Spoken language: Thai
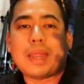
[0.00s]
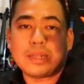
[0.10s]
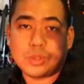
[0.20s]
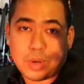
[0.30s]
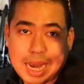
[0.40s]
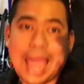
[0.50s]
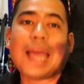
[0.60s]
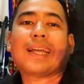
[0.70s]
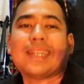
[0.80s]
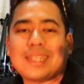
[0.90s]
เป็นช่วงแรก
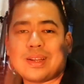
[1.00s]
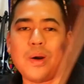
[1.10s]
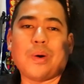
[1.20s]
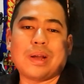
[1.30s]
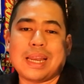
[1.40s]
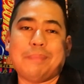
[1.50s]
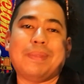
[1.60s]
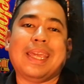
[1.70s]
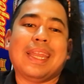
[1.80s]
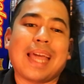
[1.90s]
ของคลิป
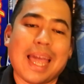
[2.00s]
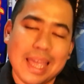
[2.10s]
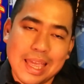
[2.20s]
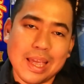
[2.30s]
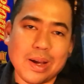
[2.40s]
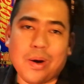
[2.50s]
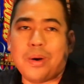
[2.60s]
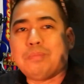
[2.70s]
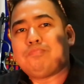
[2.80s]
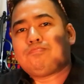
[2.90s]
นี้นะฮะของ
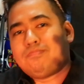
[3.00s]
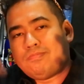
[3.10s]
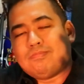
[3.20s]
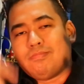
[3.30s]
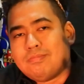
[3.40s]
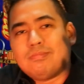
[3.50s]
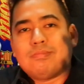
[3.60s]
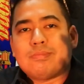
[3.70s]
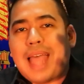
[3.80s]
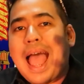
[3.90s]

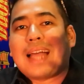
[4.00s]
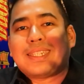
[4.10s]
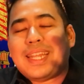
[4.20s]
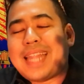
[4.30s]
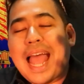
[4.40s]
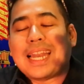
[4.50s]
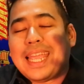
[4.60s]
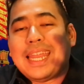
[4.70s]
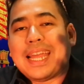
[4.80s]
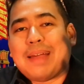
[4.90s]
ทางเส้นทาง
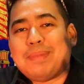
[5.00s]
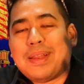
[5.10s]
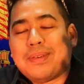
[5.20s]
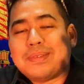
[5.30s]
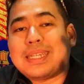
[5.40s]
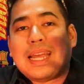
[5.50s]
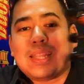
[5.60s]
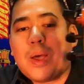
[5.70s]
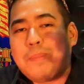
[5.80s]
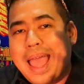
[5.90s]
นี้นะครับที่เราต้องเจอกัน
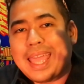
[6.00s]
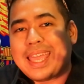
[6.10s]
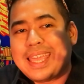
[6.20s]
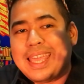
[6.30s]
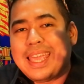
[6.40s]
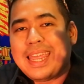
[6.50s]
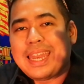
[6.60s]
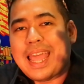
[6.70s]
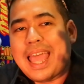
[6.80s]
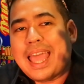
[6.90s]
ต่อไป
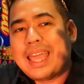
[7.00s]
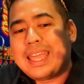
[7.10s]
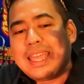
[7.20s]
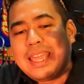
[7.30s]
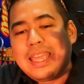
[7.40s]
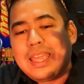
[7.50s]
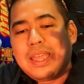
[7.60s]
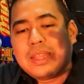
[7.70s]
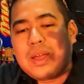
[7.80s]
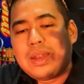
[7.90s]
นะฮะ
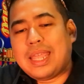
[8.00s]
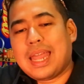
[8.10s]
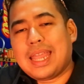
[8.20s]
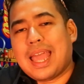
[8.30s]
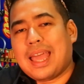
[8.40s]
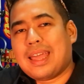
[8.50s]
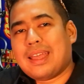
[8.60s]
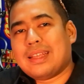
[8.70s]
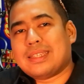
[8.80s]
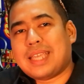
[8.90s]
ตอนนี้เนี่ย
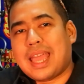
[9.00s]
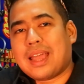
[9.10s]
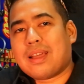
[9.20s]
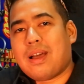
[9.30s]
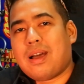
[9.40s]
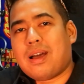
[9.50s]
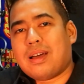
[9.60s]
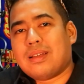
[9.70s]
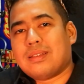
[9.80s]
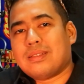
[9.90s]
เสียงก็
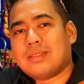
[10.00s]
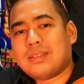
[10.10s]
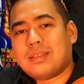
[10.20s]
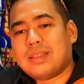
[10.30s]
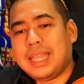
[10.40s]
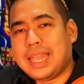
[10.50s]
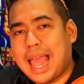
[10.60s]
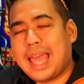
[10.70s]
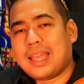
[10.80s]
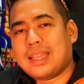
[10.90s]
ดีละ